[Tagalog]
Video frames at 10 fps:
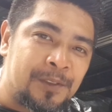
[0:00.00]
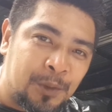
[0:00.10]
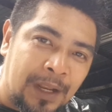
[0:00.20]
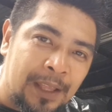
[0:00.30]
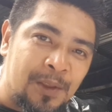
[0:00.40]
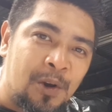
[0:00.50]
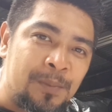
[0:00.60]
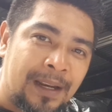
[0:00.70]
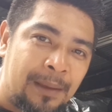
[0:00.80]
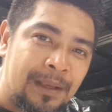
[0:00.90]
sigurado ako
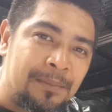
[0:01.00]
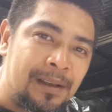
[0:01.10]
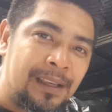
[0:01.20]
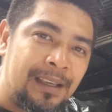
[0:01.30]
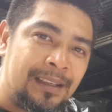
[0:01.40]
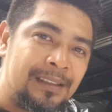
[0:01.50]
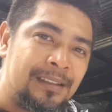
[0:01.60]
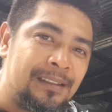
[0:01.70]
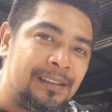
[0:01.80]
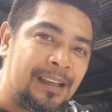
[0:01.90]
marami kang magiging
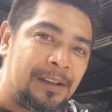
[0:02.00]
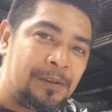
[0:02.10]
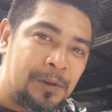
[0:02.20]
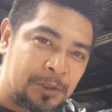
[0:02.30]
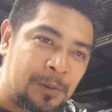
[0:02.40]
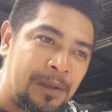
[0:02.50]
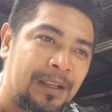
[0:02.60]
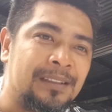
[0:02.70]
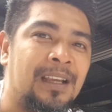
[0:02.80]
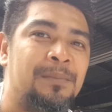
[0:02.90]
ano, customer,
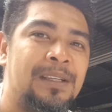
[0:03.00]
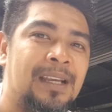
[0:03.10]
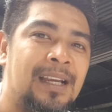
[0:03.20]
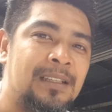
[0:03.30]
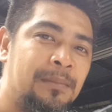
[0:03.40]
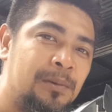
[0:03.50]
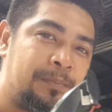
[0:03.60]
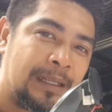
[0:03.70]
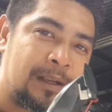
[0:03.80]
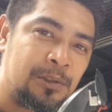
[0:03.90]
sabi niya. Kasi mag,
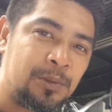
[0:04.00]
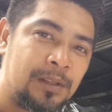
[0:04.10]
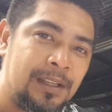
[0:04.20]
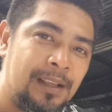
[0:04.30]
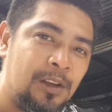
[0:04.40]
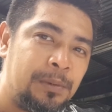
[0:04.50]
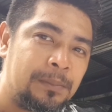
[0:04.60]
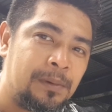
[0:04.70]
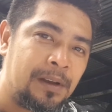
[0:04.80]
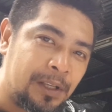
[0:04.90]
pag nagustuhan nila yung gupit
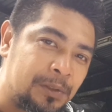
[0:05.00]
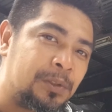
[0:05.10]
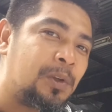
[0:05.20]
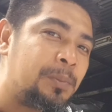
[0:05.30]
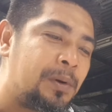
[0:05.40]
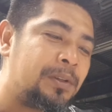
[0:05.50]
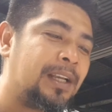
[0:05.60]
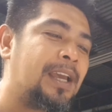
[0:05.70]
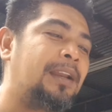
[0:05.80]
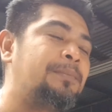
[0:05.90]
mo. Ayun, totoo po,
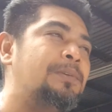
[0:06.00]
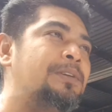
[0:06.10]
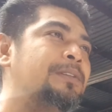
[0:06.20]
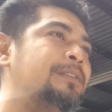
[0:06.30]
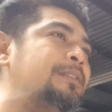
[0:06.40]
nangyari po yun.